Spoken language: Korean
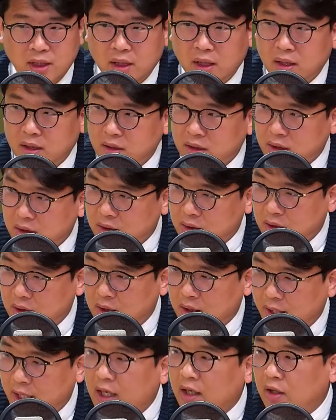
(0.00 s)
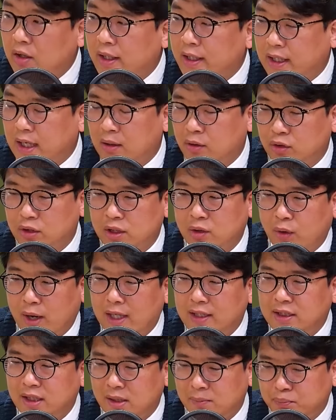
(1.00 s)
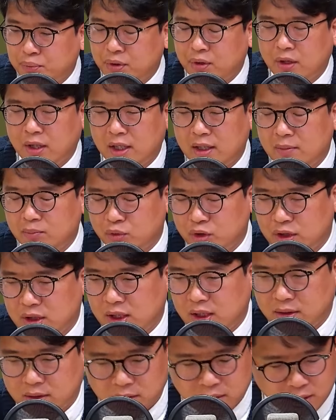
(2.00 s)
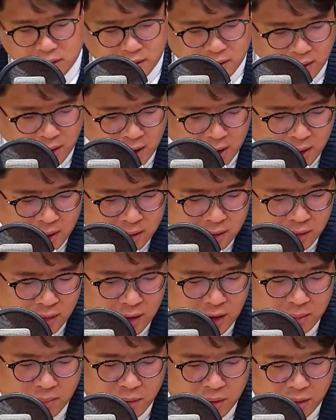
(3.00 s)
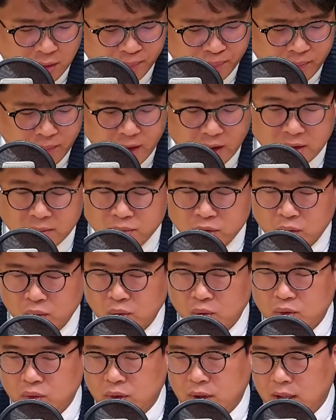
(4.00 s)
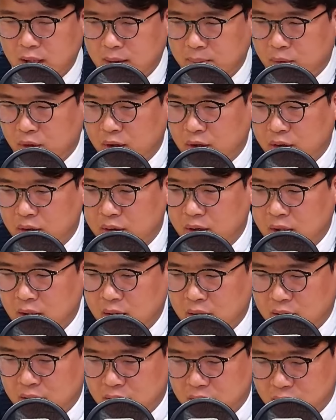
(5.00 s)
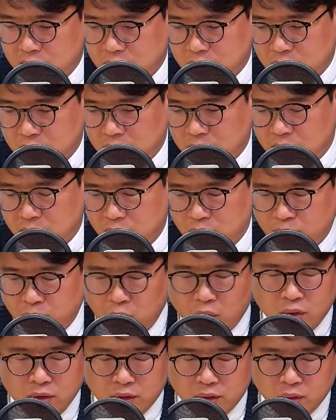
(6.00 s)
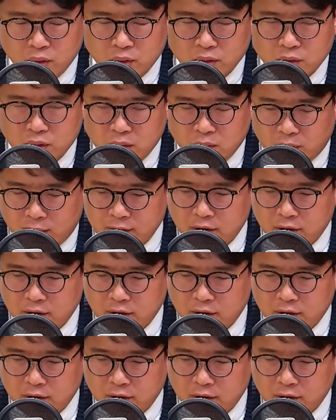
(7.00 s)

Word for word: 생각을 해요. 그러니까 그 과제를 풀어가는 문제에 있어서 저희가 뭐 금속노조나 뭐 이런 그 보건의료노조,